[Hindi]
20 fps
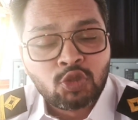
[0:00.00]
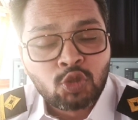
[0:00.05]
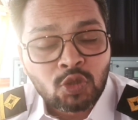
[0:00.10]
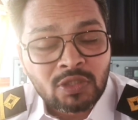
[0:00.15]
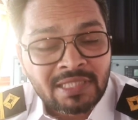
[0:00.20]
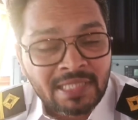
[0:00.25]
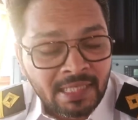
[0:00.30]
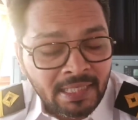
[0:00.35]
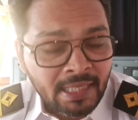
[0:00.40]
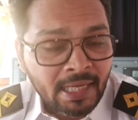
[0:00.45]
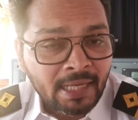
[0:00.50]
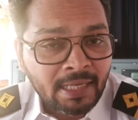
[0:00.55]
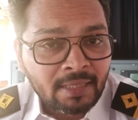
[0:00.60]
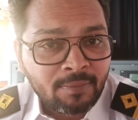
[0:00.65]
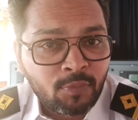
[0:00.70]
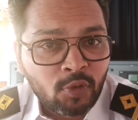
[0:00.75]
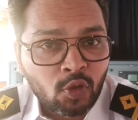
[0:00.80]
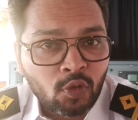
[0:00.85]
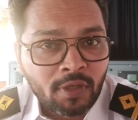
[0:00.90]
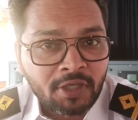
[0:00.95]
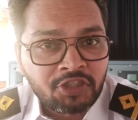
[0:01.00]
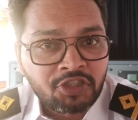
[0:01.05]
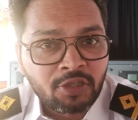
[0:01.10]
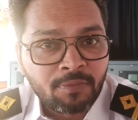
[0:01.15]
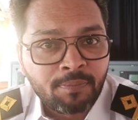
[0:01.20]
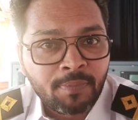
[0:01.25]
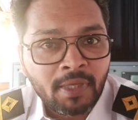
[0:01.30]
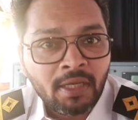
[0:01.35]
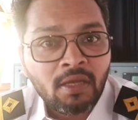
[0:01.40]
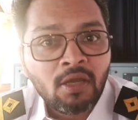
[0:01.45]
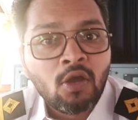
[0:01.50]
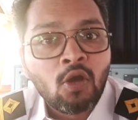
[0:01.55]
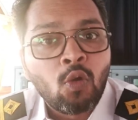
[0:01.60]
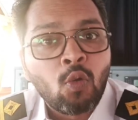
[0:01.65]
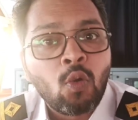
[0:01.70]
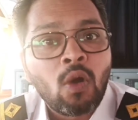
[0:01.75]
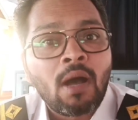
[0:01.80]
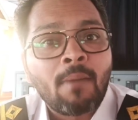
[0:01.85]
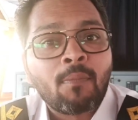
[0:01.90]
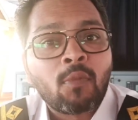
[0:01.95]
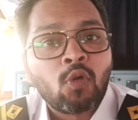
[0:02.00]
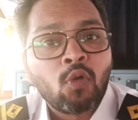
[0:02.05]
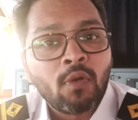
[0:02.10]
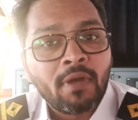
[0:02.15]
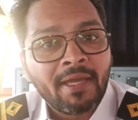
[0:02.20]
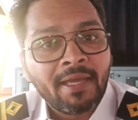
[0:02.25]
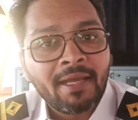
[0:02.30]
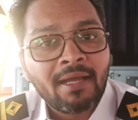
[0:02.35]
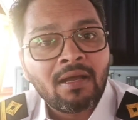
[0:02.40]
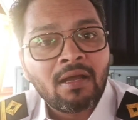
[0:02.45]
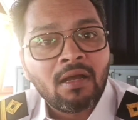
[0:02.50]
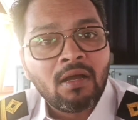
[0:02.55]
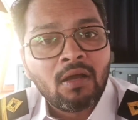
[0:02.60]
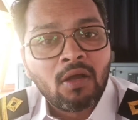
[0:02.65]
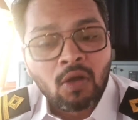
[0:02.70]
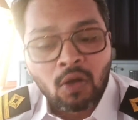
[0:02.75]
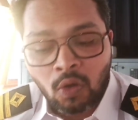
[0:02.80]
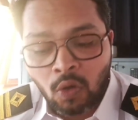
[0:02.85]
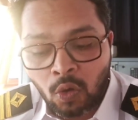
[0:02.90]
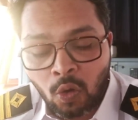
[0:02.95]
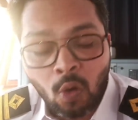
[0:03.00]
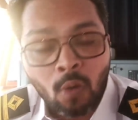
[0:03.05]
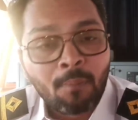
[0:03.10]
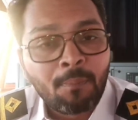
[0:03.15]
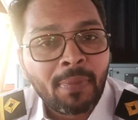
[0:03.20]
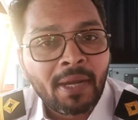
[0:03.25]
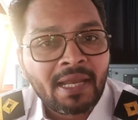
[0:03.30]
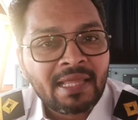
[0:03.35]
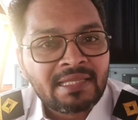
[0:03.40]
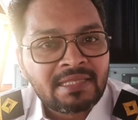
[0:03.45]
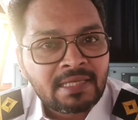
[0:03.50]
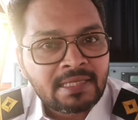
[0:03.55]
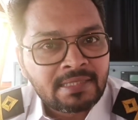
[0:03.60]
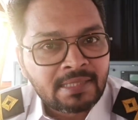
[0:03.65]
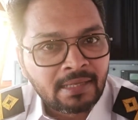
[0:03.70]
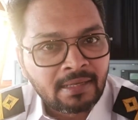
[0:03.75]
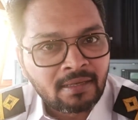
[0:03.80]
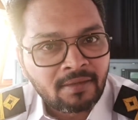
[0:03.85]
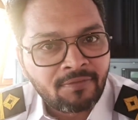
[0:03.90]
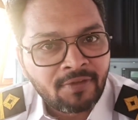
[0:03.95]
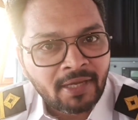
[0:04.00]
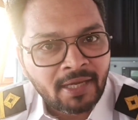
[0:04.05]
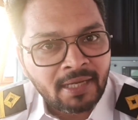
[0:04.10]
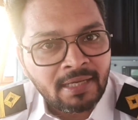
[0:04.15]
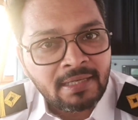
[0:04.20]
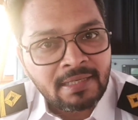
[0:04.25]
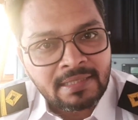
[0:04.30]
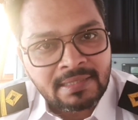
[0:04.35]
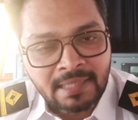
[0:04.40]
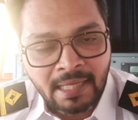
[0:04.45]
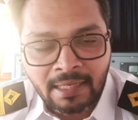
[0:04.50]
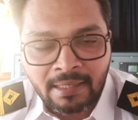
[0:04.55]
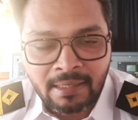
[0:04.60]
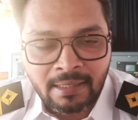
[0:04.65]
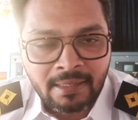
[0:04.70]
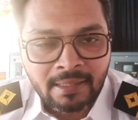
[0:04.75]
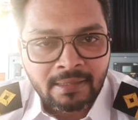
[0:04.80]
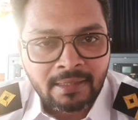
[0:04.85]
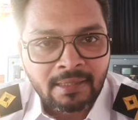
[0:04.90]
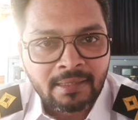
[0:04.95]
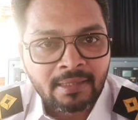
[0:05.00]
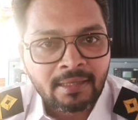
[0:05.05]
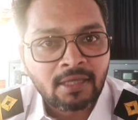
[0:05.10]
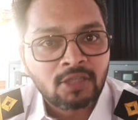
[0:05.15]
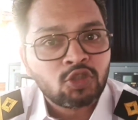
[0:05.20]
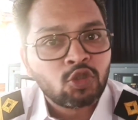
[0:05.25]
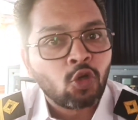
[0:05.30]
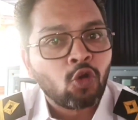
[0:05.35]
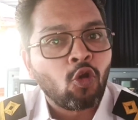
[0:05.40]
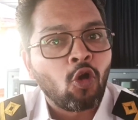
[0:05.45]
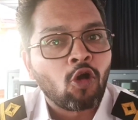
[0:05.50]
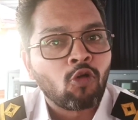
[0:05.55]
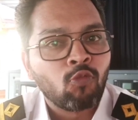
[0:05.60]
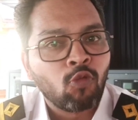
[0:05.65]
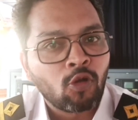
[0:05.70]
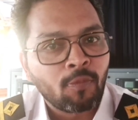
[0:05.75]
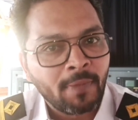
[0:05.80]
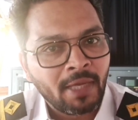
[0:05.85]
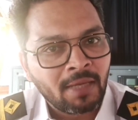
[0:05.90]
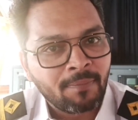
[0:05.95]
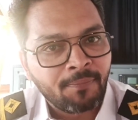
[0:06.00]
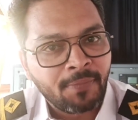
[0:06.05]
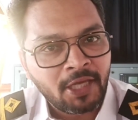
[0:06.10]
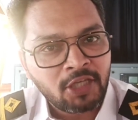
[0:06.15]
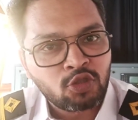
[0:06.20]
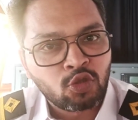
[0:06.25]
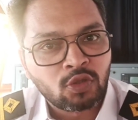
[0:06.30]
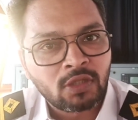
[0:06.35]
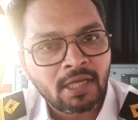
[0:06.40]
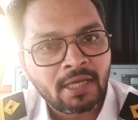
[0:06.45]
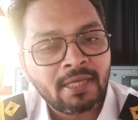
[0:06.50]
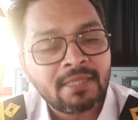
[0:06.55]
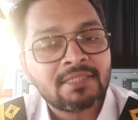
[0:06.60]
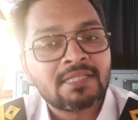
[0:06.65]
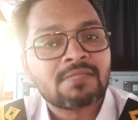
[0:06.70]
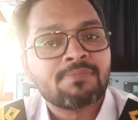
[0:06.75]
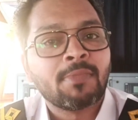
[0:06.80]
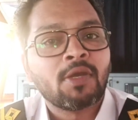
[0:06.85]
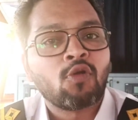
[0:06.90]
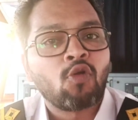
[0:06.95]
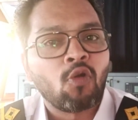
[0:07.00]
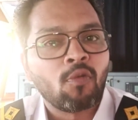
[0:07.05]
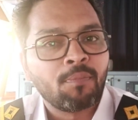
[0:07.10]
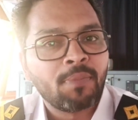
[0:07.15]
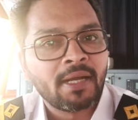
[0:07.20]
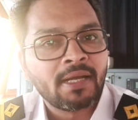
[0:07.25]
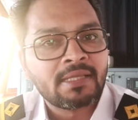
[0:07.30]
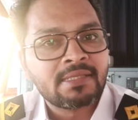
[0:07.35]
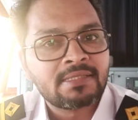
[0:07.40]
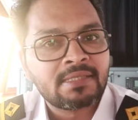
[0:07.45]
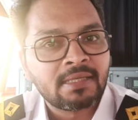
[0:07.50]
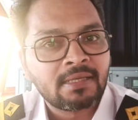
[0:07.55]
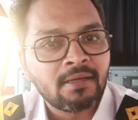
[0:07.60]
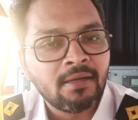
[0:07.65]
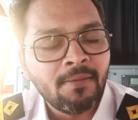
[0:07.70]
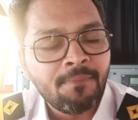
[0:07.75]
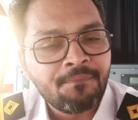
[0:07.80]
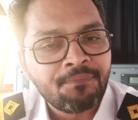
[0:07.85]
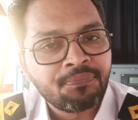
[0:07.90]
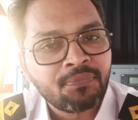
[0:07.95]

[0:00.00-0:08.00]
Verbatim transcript: जो सीनियर डीपीओ है शिप पे वो आपको एक कॉन्फिडेंसी सर्टिफिकेट साइन करके दे देगा जो लॉग बुक में एक पेज होता है जिसमें कॉन्फिडेंसी का